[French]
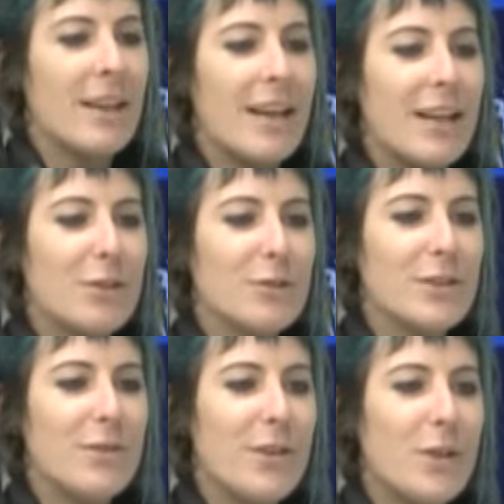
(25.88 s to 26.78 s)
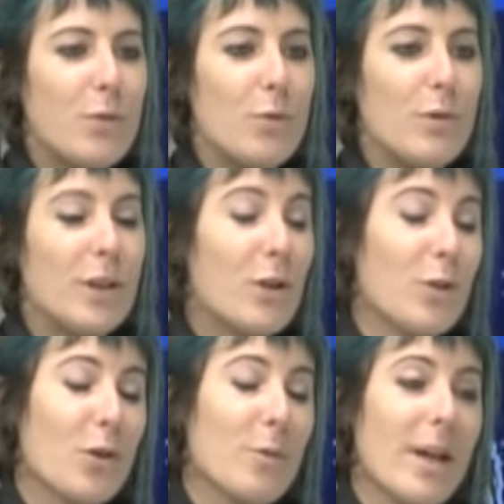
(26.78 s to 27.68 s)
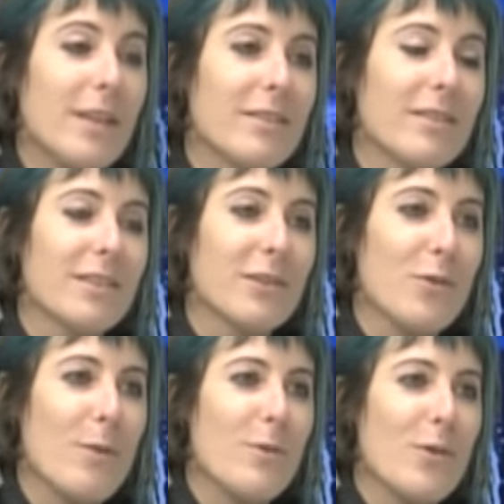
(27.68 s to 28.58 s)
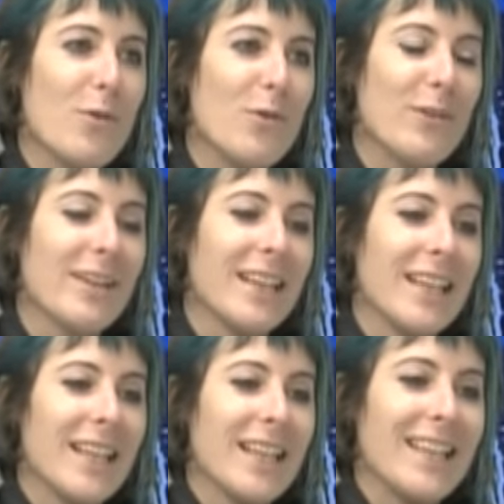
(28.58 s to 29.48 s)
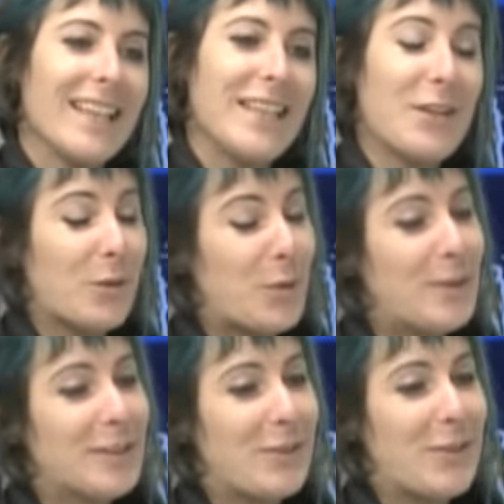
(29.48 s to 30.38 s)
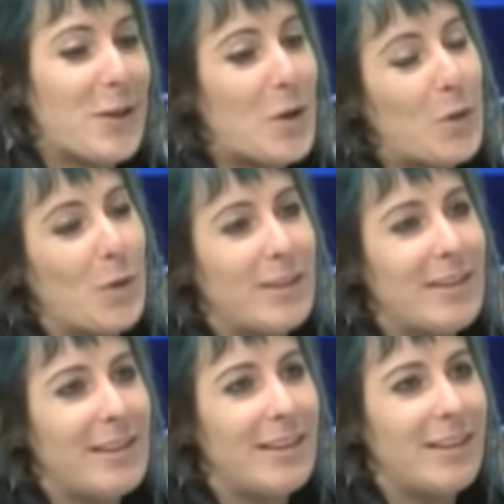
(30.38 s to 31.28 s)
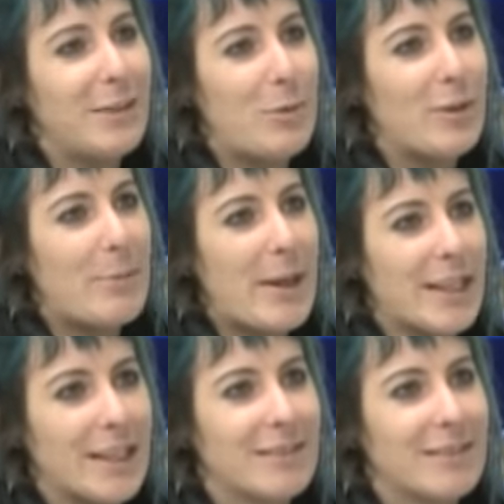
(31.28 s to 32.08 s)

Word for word: Alors, j'ai fait une école de commerce, à Lyon. Et ensuite, j'ai fait une école de style S-Mode à Paris.